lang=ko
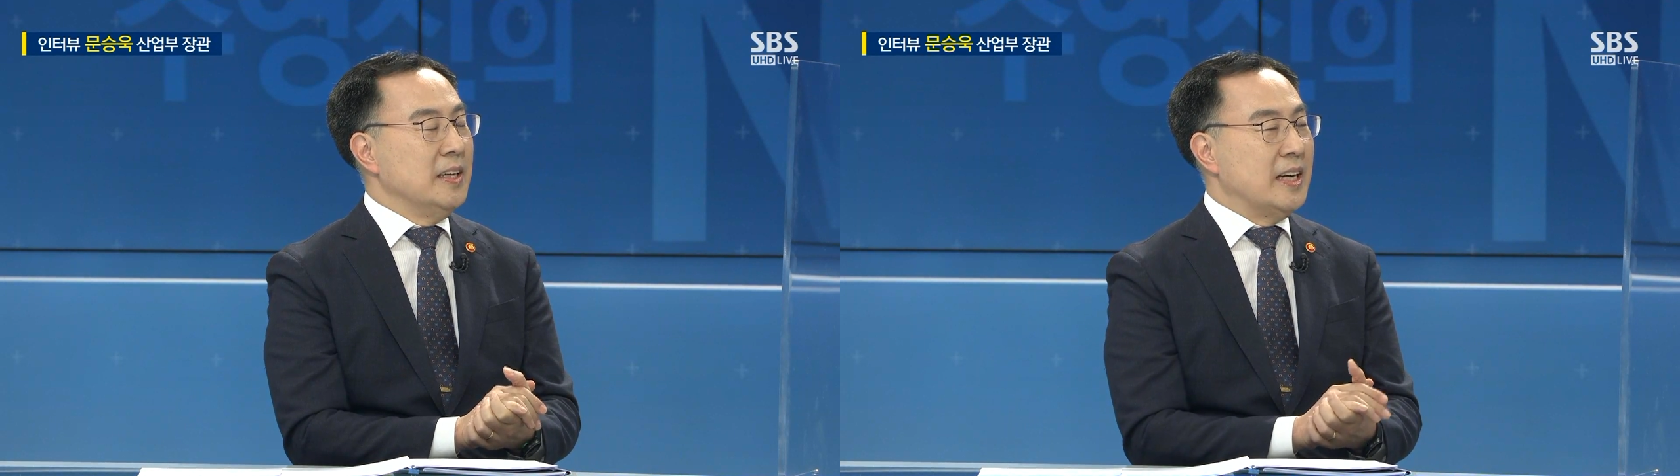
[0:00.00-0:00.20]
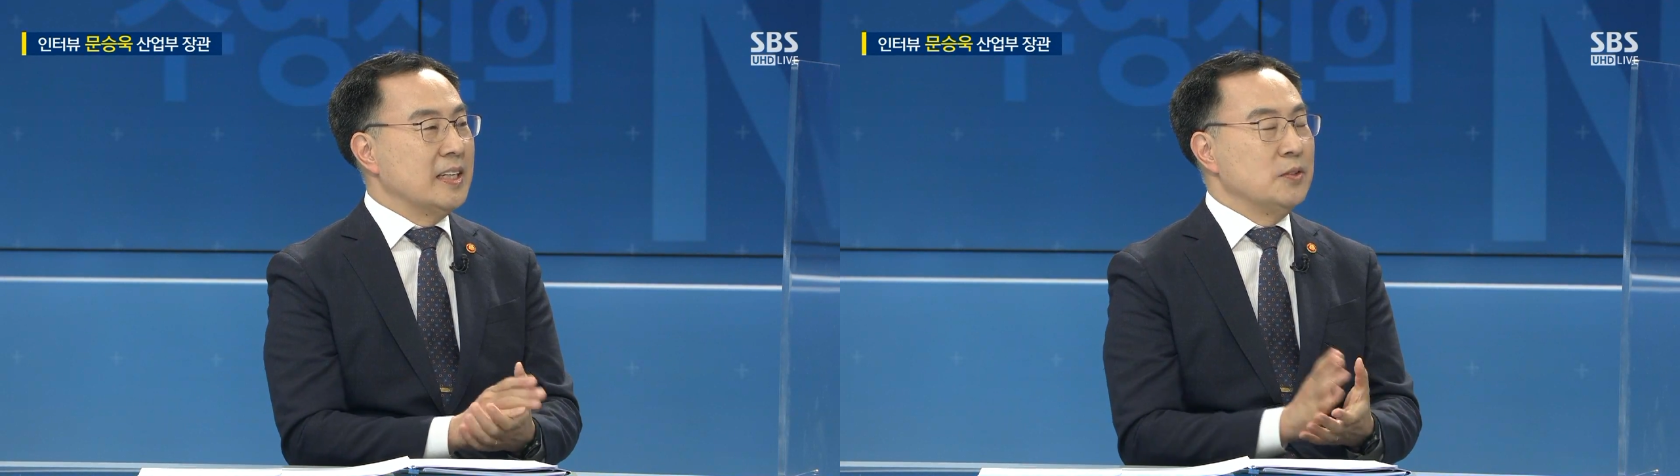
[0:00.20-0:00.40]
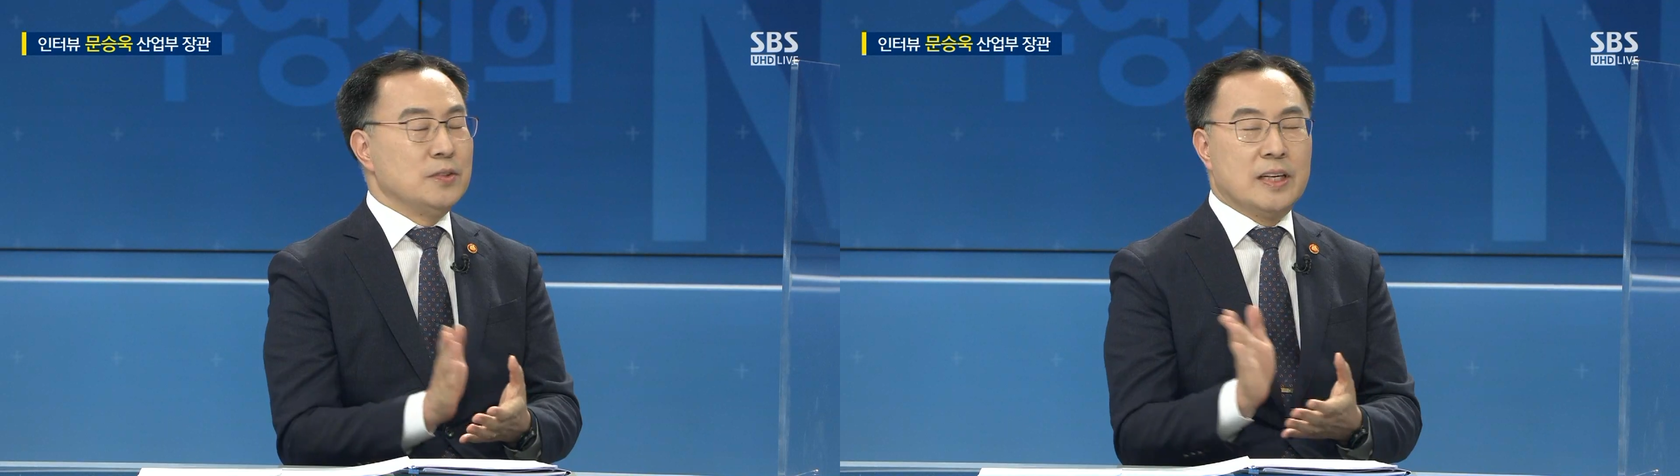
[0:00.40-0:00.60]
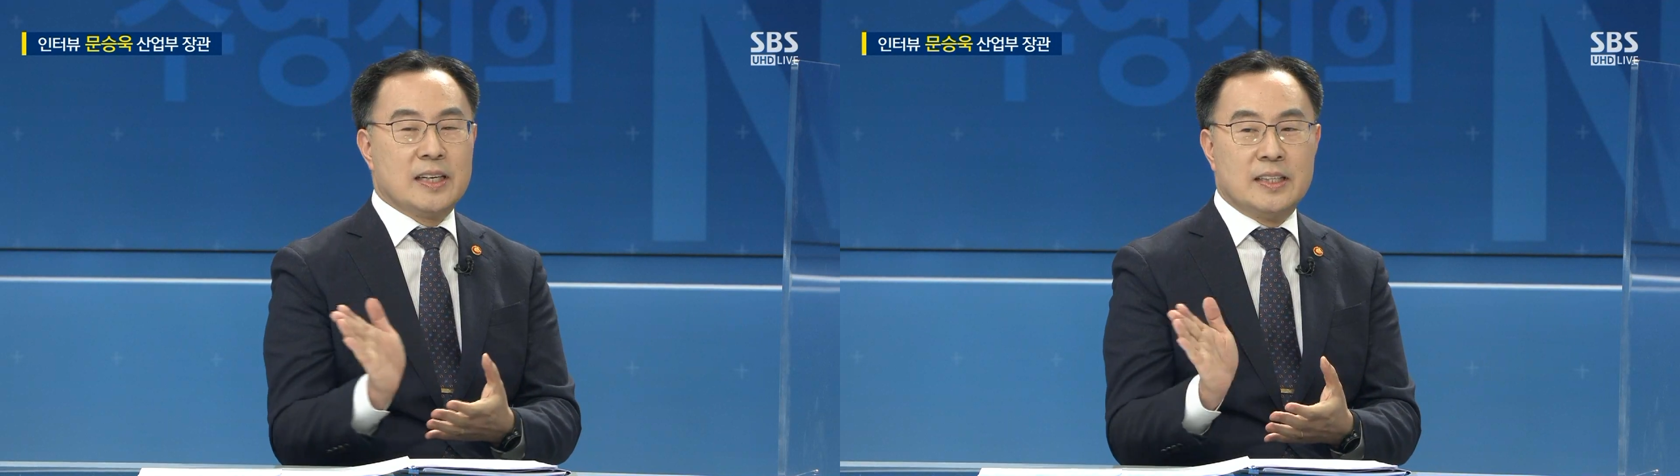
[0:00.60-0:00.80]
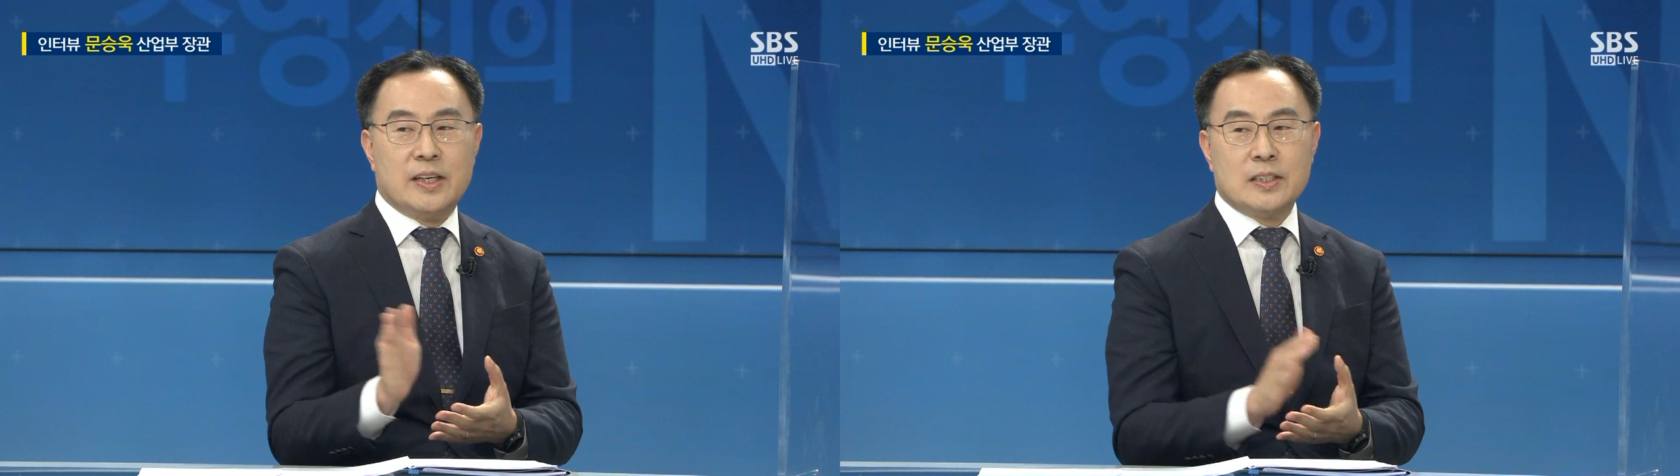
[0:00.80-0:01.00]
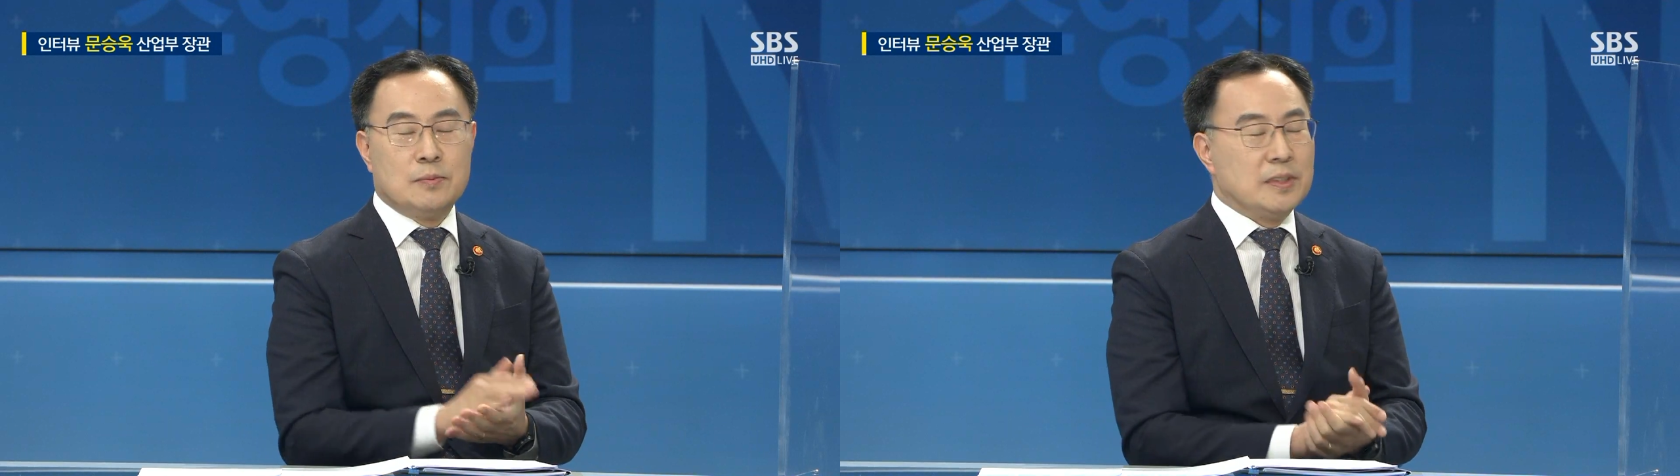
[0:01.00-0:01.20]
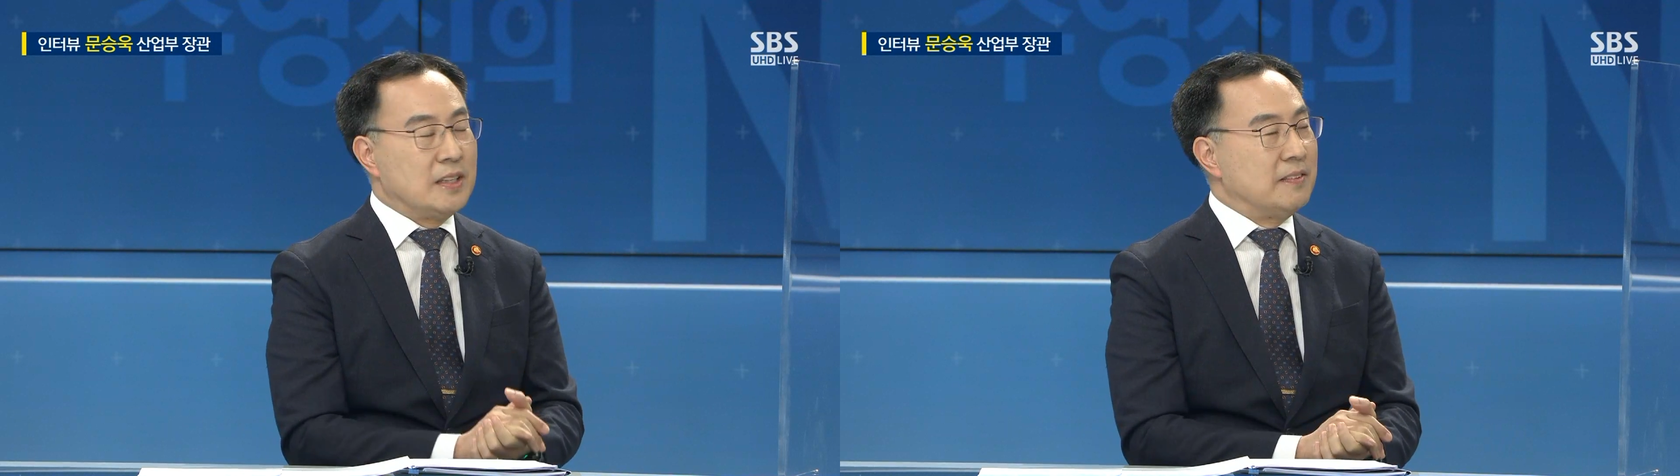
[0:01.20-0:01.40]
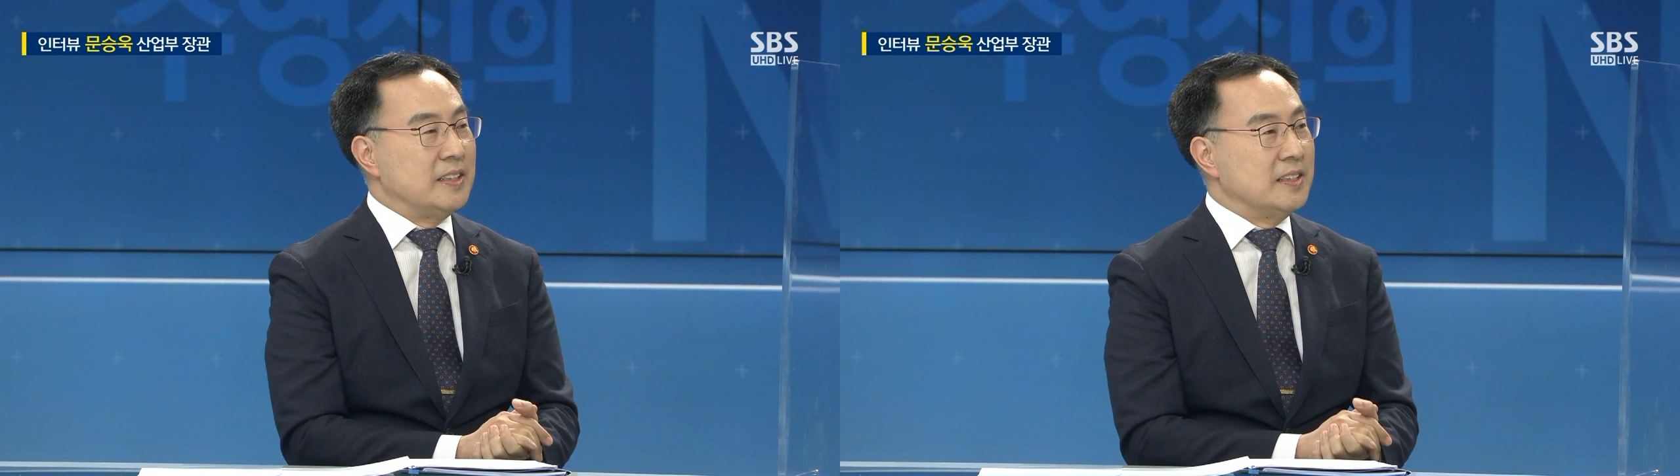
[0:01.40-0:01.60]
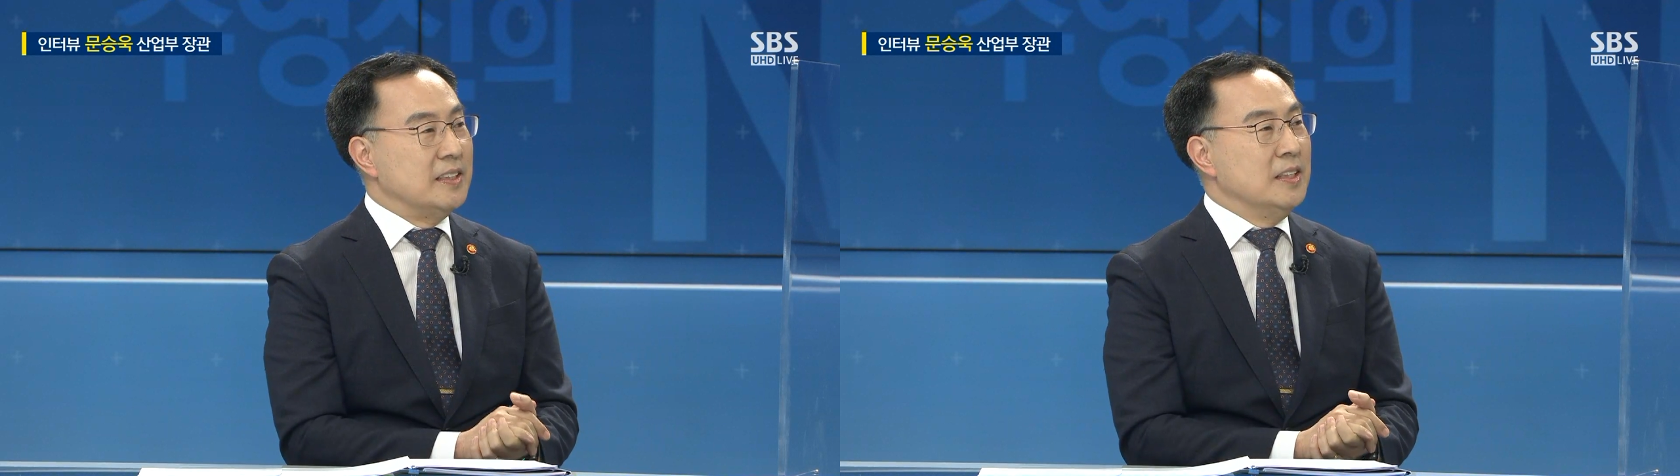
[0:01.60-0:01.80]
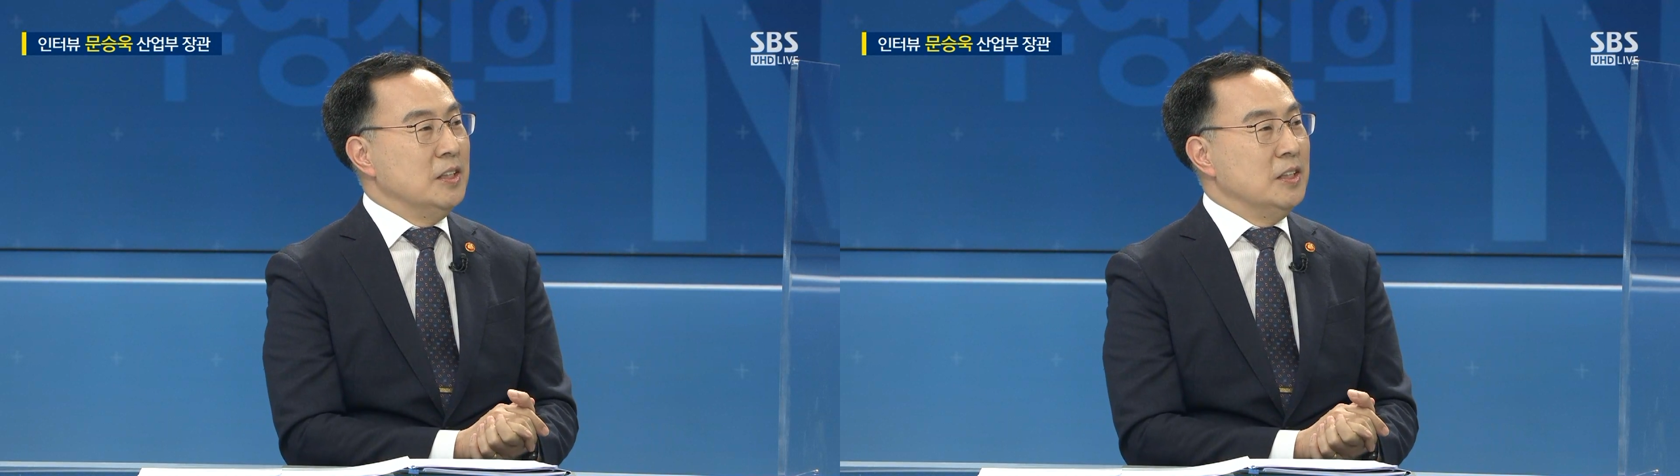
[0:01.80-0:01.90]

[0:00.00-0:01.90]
아까도 잠깐 나왔습니다마는